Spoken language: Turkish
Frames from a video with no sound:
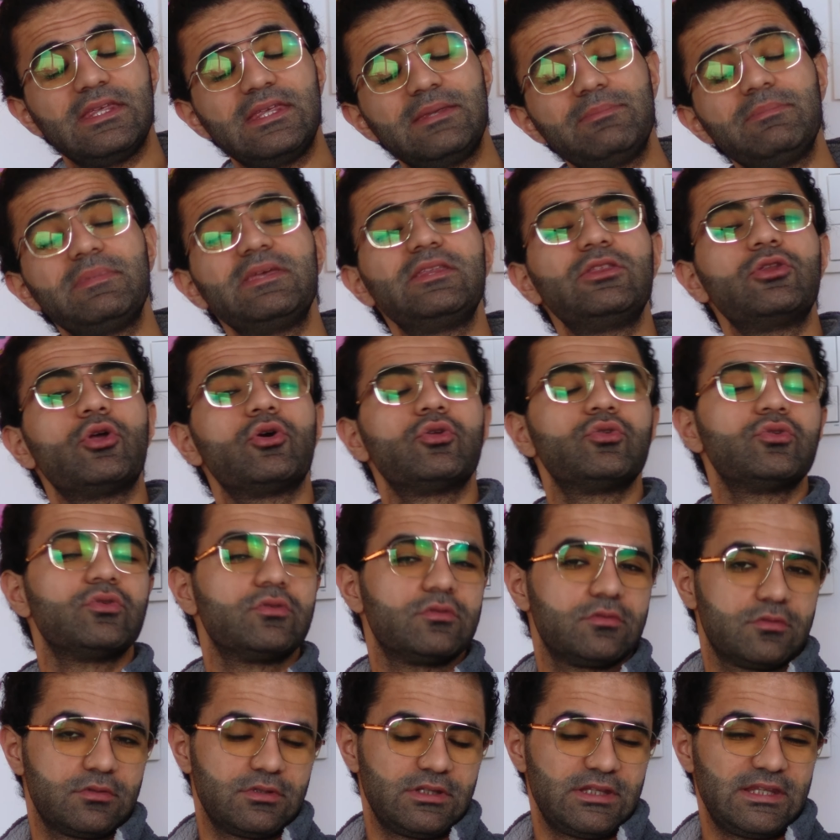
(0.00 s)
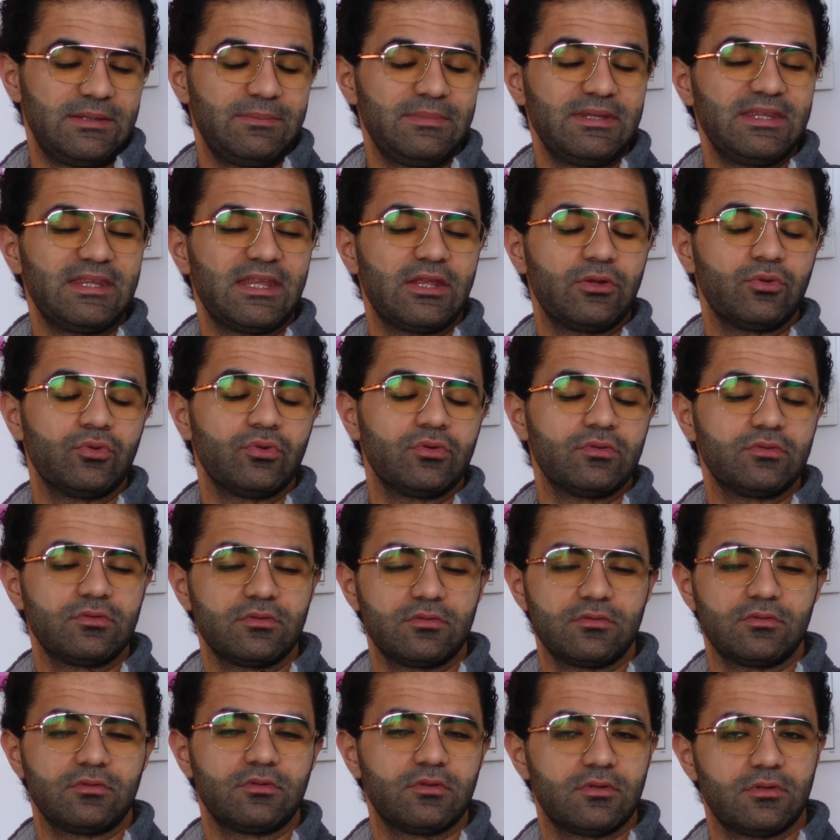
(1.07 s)
Imino'nun Imine'nun
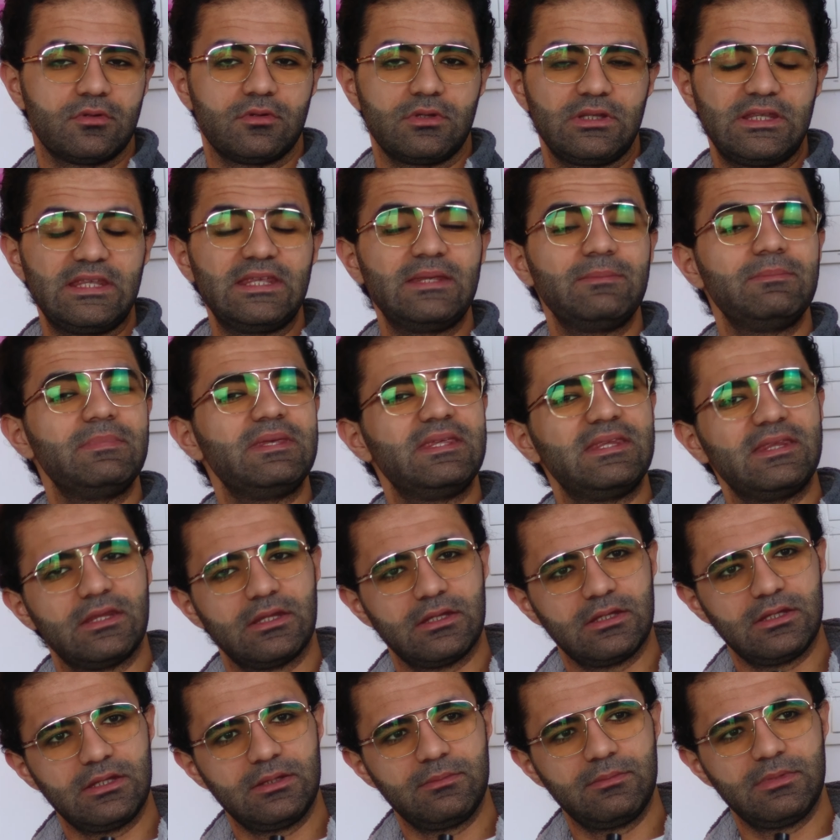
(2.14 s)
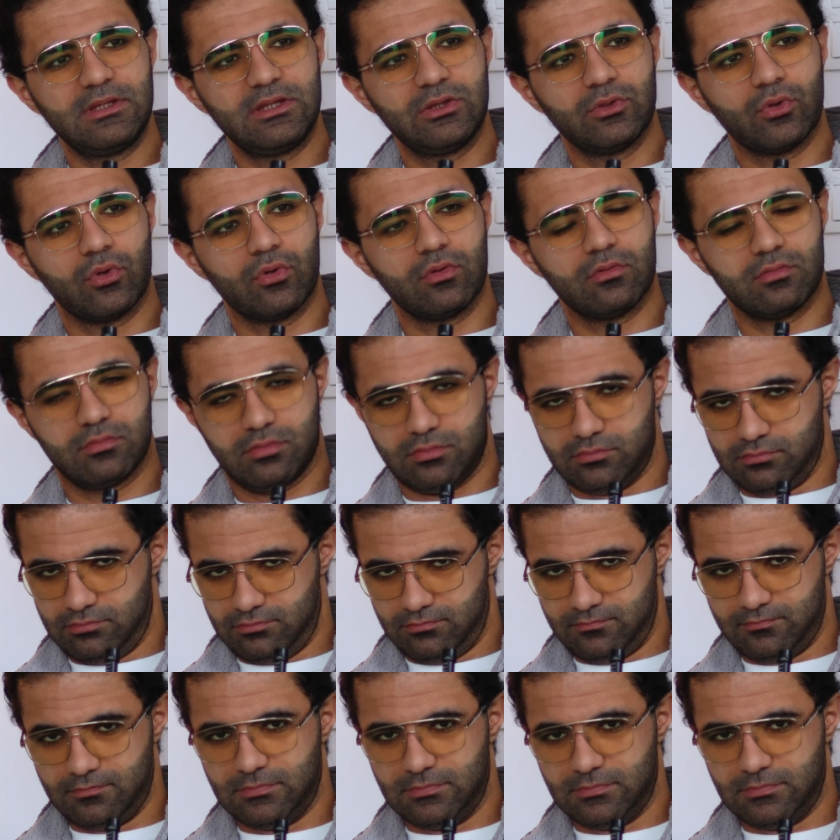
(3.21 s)
e, Imin Imino hı.